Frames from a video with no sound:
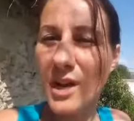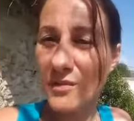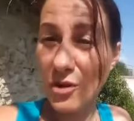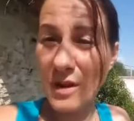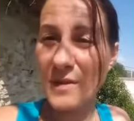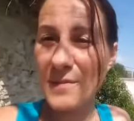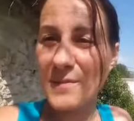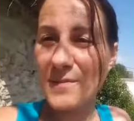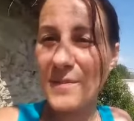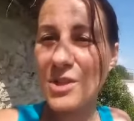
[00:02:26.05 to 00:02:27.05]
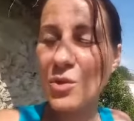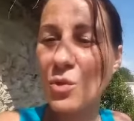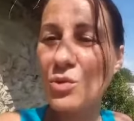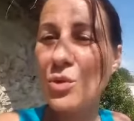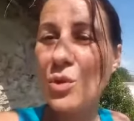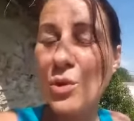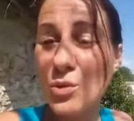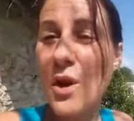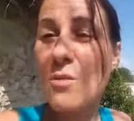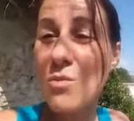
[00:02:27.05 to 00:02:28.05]
arriverais. J'ai toujours
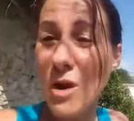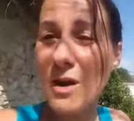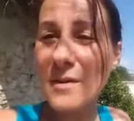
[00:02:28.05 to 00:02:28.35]
cru en moi.